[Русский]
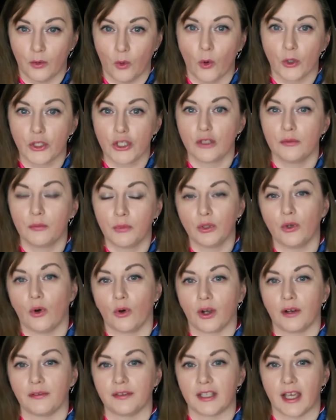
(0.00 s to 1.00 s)
очень
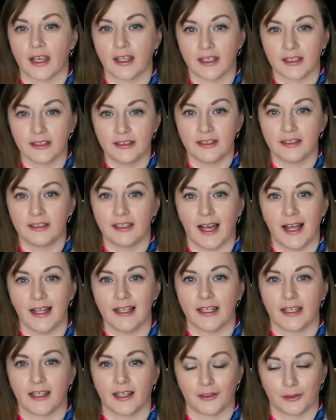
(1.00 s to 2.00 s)
много всяких
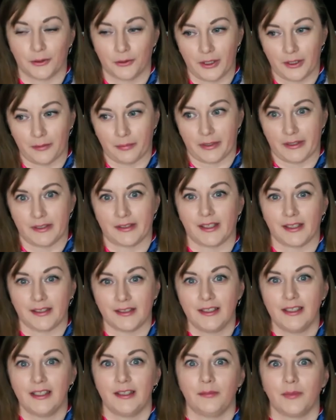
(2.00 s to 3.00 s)
деталей, которые
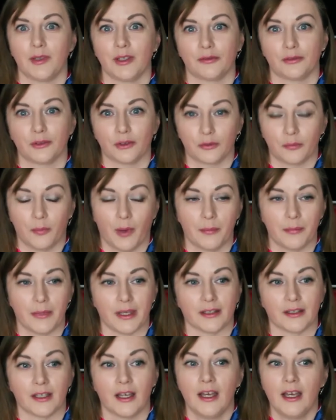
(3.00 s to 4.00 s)
происходили именно в тот
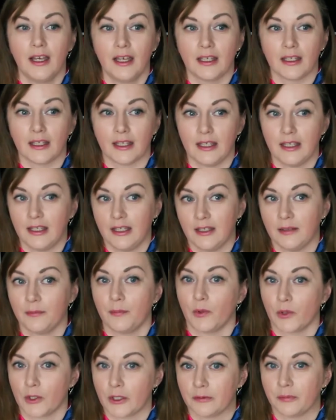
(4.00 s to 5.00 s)
момент. И,
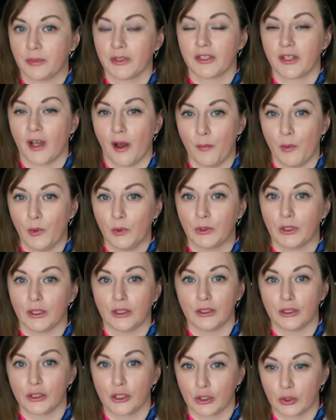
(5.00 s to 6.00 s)
может быть,
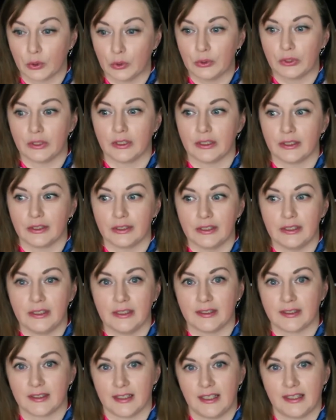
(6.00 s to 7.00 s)
кому-то что-то
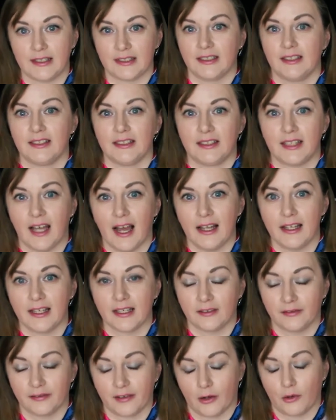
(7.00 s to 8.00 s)
из этих
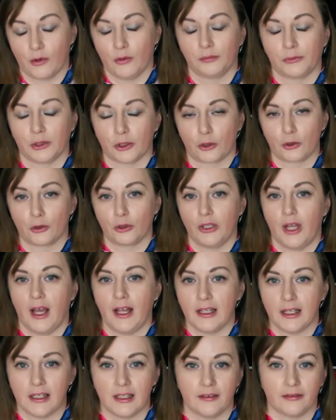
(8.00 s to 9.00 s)
деталек в каком-то
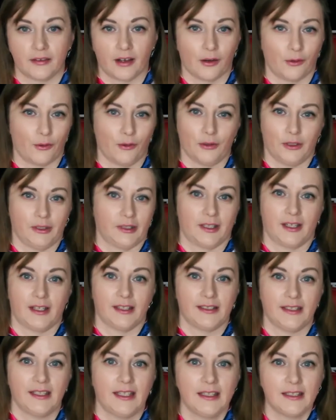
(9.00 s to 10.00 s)
журнале или в какой-то
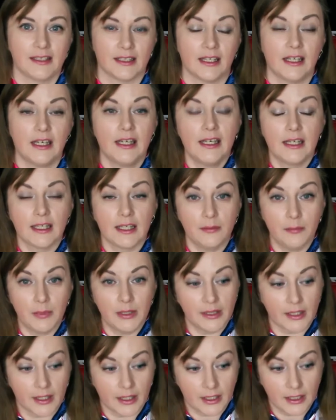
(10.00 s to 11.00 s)
газете
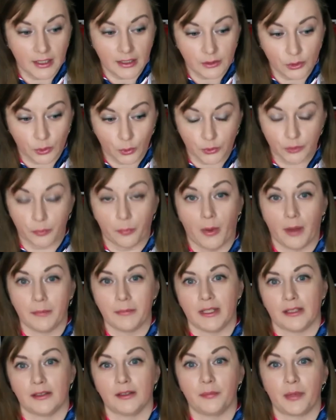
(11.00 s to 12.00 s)
именно тот
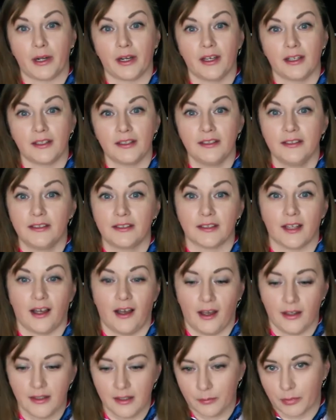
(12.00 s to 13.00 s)
момент пригодится,
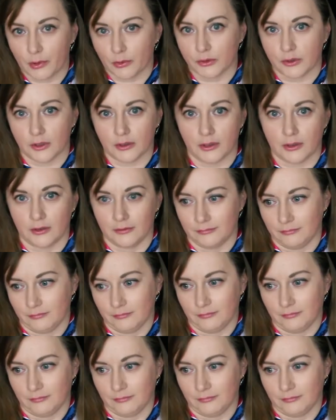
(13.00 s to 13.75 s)
а не просто